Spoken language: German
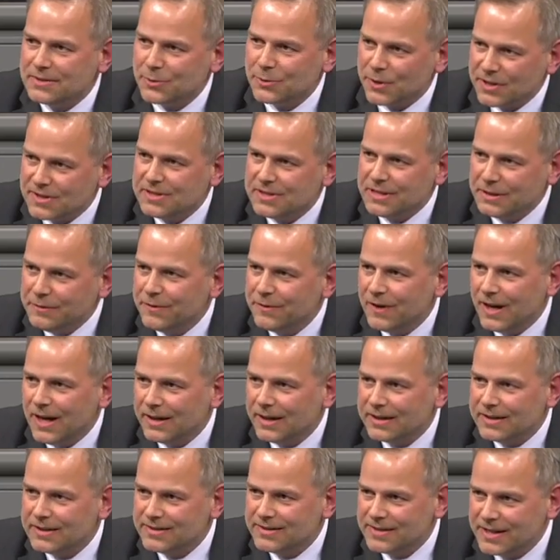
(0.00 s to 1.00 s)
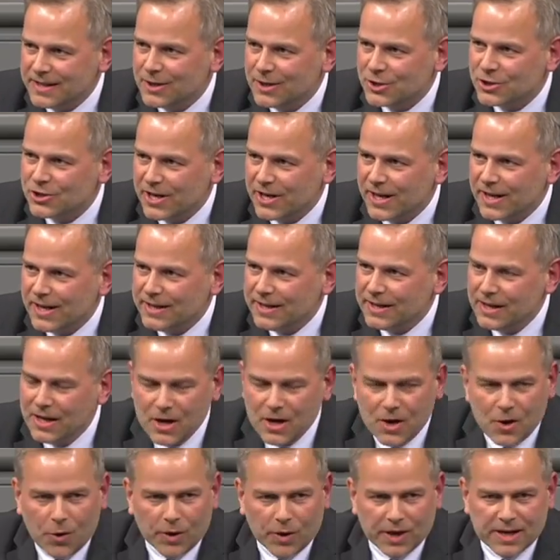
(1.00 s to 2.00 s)
Suggestivfrage, die Sie hier stellen.
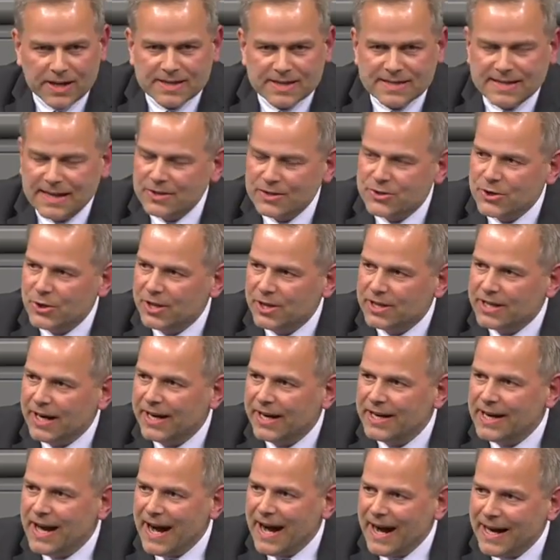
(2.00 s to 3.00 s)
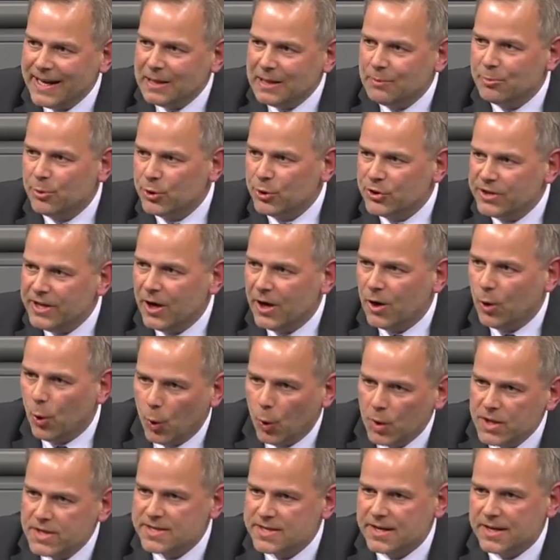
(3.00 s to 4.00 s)
Und es ist natürlich ein Hanebüchner
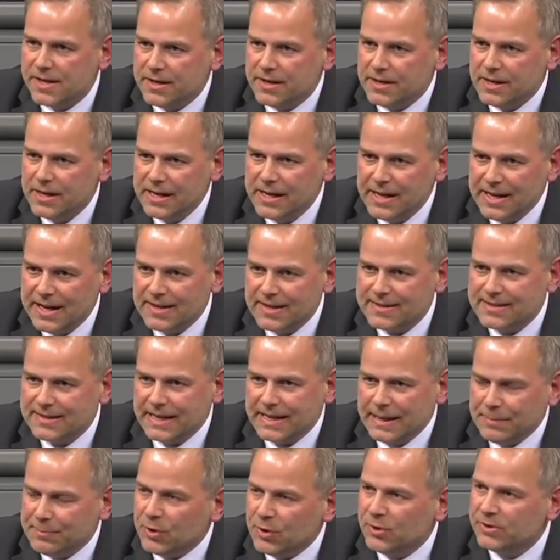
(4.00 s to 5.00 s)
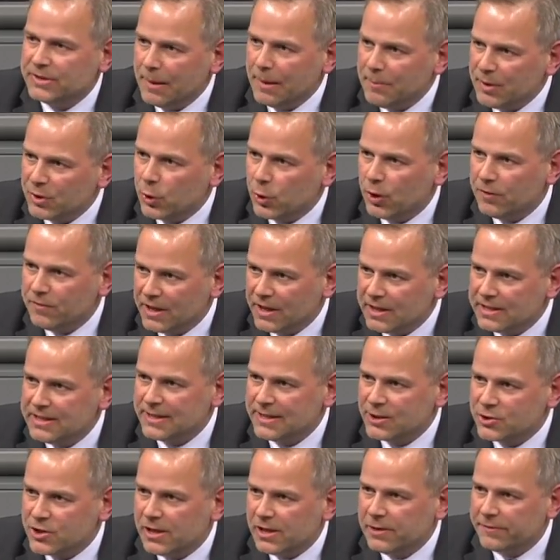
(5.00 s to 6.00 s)
Unsinn. Es gibt, und damit können wir an
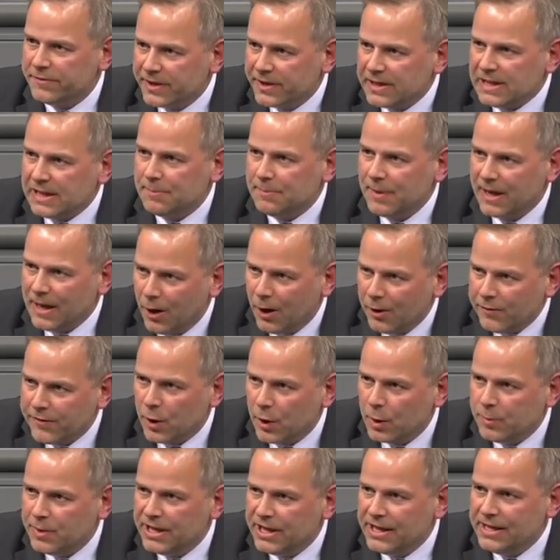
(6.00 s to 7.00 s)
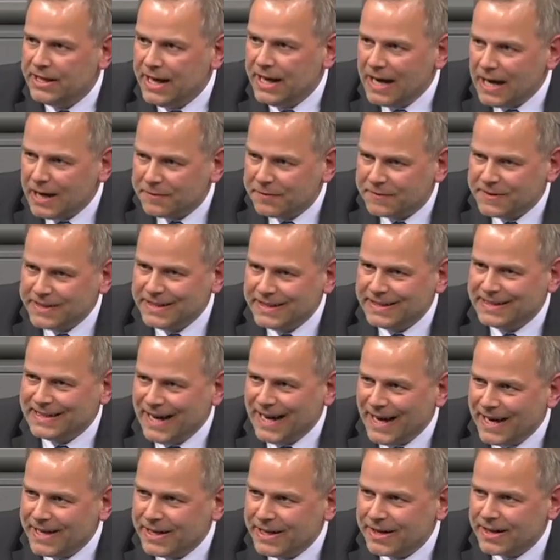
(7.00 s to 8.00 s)
dieser Stelle wirklich mal aufräumen, in der AfD
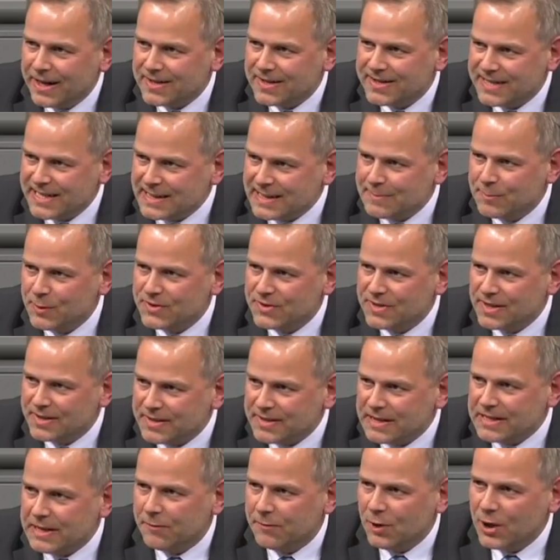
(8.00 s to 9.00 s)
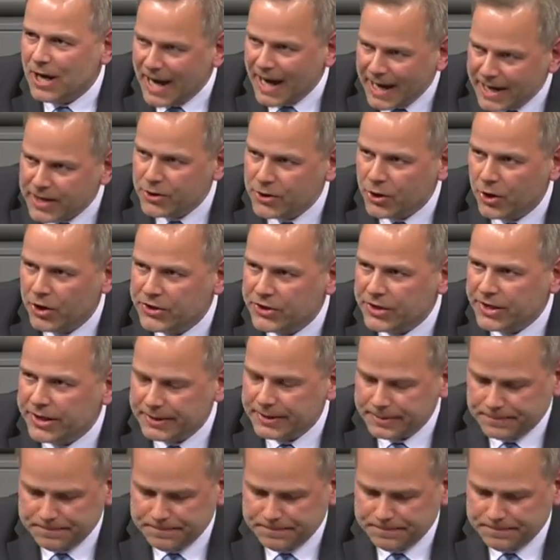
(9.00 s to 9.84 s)
keinen Rassismus. Das ist ja wohl eindeutig.